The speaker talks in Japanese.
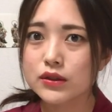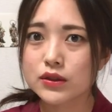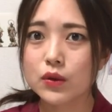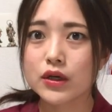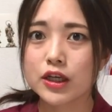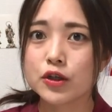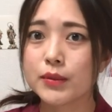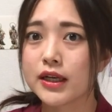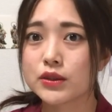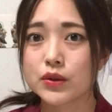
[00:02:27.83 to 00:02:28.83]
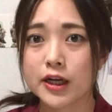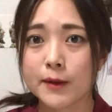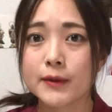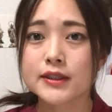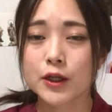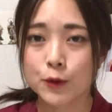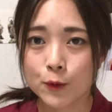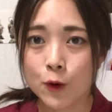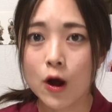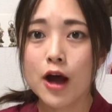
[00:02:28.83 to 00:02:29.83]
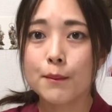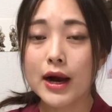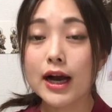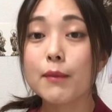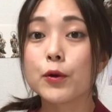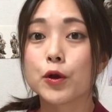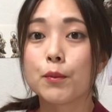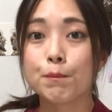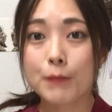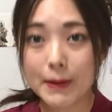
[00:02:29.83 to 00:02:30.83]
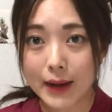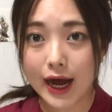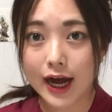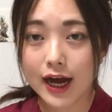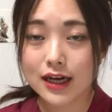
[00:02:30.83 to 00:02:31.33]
ストーリー有名なストーリーありますけどもバカボンのパパ